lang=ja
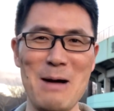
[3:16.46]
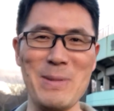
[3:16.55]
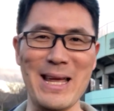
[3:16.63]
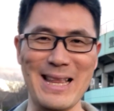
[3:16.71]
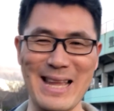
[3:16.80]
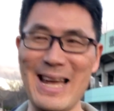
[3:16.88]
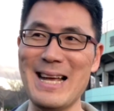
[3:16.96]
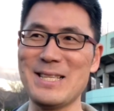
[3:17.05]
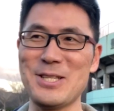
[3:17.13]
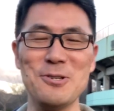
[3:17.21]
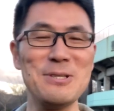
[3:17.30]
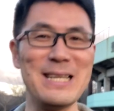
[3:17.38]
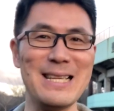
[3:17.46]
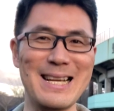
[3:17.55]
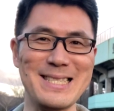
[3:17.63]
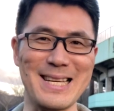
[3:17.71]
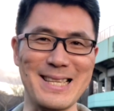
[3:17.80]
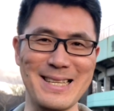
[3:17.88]
雨で中止に
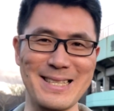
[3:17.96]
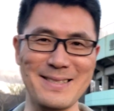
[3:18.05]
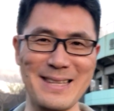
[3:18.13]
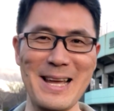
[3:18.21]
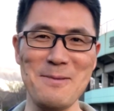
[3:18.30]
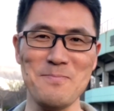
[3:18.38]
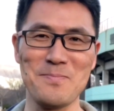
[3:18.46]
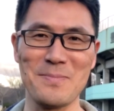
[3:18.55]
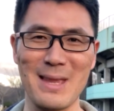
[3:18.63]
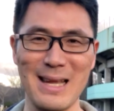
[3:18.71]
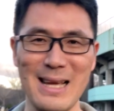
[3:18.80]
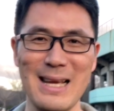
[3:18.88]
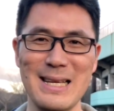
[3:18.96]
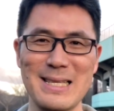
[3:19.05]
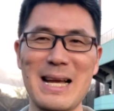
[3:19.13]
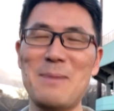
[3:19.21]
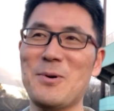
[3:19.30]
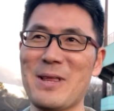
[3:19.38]
なっちゃったんですね。
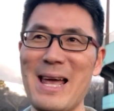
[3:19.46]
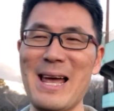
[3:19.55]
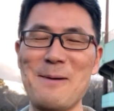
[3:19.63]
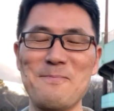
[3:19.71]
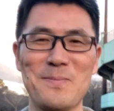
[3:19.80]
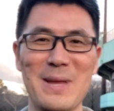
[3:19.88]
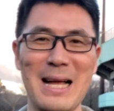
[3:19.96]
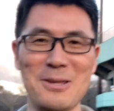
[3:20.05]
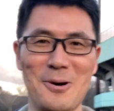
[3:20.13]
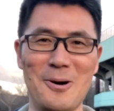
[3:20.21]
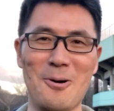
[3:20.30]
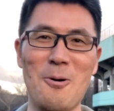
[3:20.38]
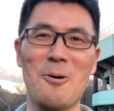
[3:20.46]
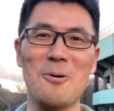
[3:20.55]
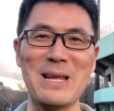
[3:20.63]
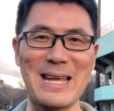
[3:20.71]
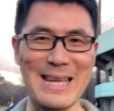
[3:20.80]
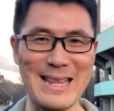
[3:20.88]
しかもね、あの、こ
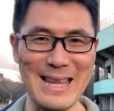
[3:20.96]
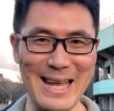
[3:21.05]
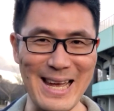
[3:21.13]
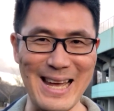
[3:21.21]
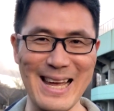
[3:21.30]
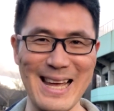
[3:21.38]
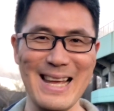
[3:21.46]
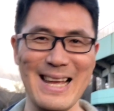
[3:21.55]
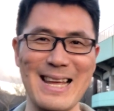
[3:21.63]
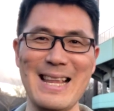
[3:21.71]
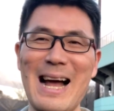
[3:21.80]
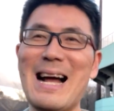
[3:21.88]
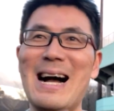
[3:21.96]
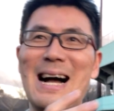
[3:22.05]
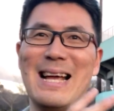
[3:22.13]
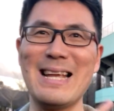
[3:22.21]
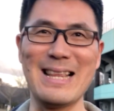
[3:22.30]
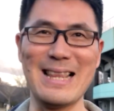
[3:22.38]
こに来て、中
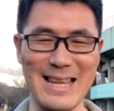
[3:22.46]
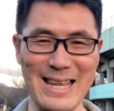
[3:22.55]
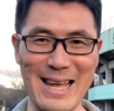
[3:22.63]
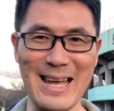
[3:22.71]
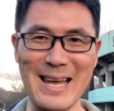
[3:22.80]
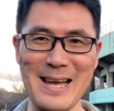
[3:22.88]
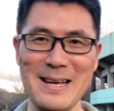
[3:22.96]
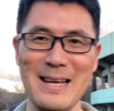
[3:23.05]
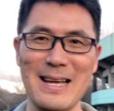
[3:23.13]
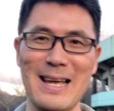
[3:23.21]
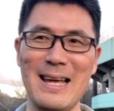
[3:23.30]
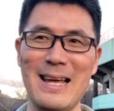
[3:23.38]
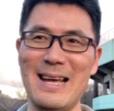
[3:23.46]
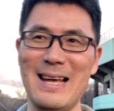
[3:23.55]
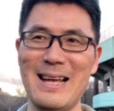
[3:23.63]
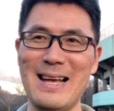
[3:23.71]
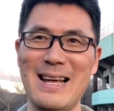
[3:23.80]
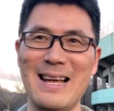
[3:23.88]
入って、
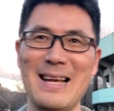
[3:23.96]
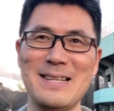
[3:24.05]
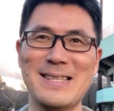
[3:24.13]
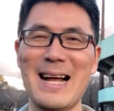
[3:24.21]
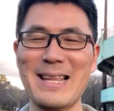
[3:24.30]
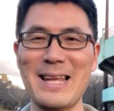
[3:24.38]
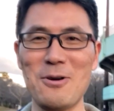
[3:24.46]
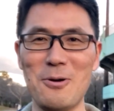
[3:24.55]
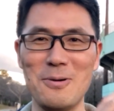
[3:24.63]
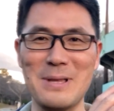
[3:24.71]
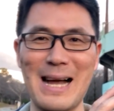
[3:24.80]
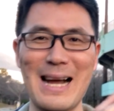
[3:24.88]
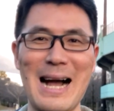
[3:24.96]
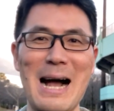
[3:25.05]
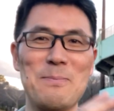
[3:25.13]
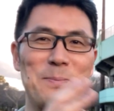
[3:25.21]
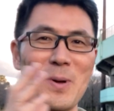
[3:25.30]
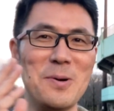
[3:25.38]
えー、スターティングオーダーが
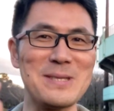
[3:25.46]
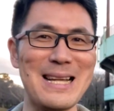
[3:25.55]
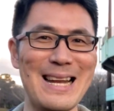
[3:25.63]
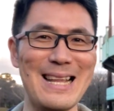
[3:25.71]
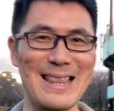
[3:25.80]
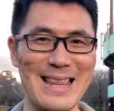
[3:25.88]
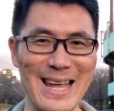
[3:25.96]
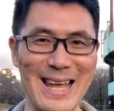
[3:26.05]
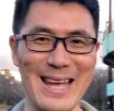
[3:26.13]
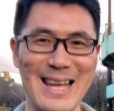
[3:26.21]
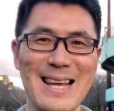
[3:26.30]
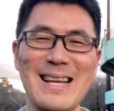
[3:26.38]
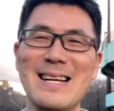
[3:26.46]
発表されて、